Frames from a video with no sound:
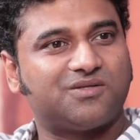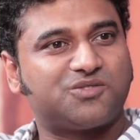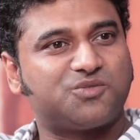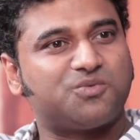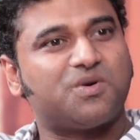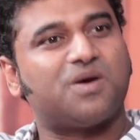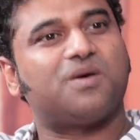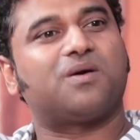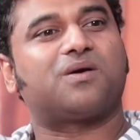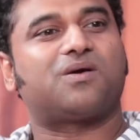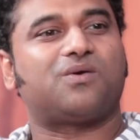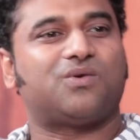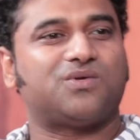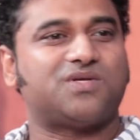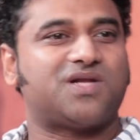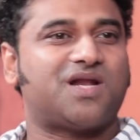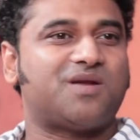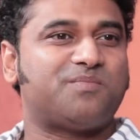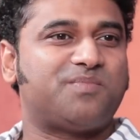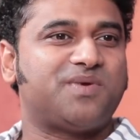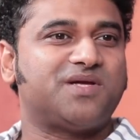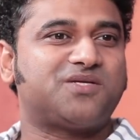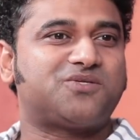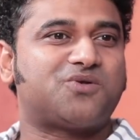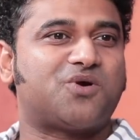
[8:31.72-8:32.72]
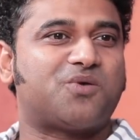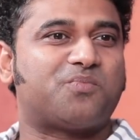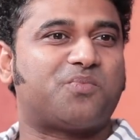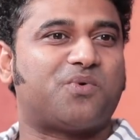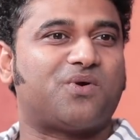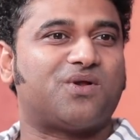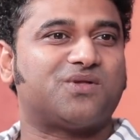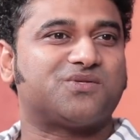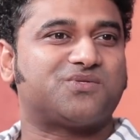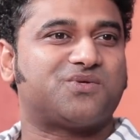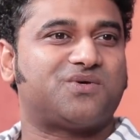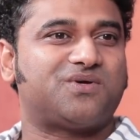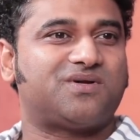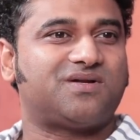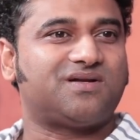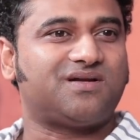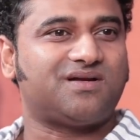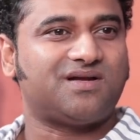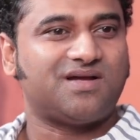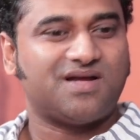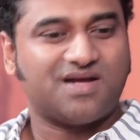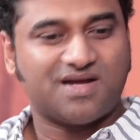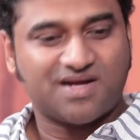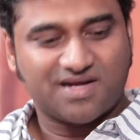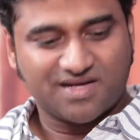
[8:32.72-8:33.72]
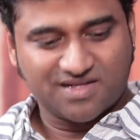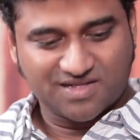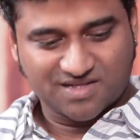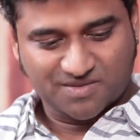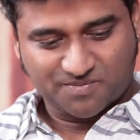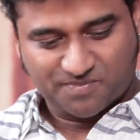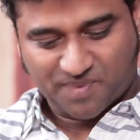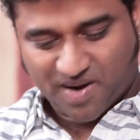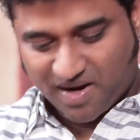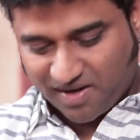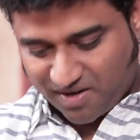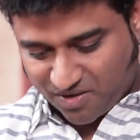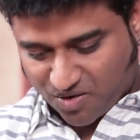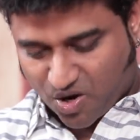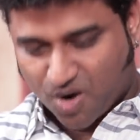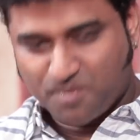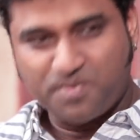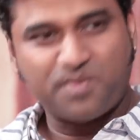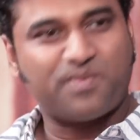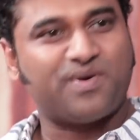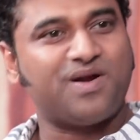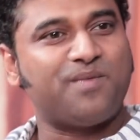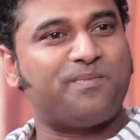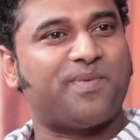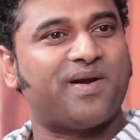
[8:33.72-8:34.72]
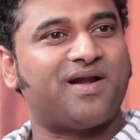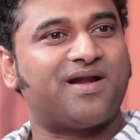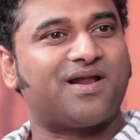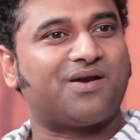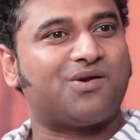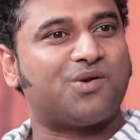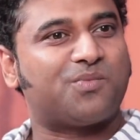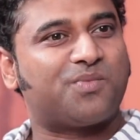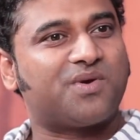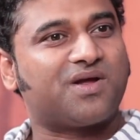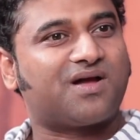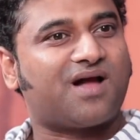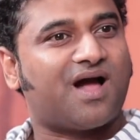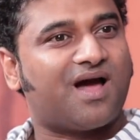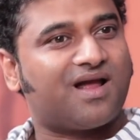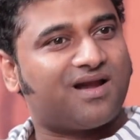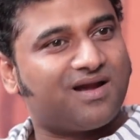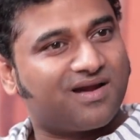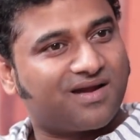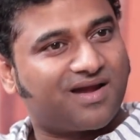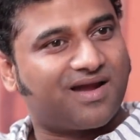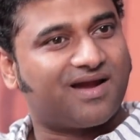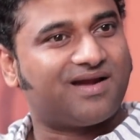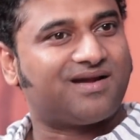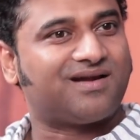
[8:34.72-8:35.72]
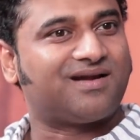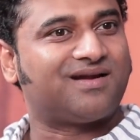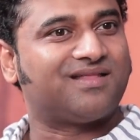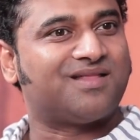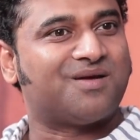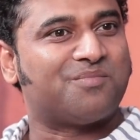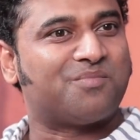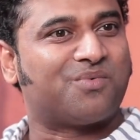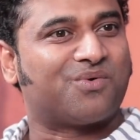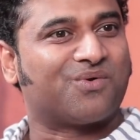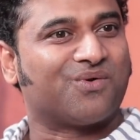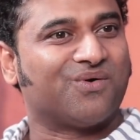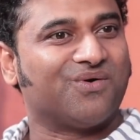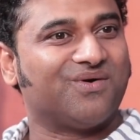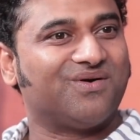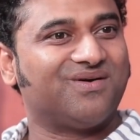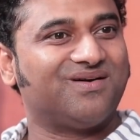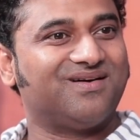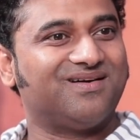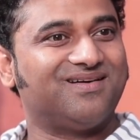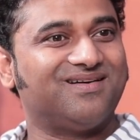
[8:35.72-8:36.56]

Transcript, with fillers: சும்மா கொஞ்ச நேரம் பீச் ரோட் போகலான்னு சொல்லிட்டு இந்த பாட்டு காப்பி பண்ணி பென்ட்ரைவில் போட்டு காரில் கேட்டுக்கிட்டு தான் போனோம்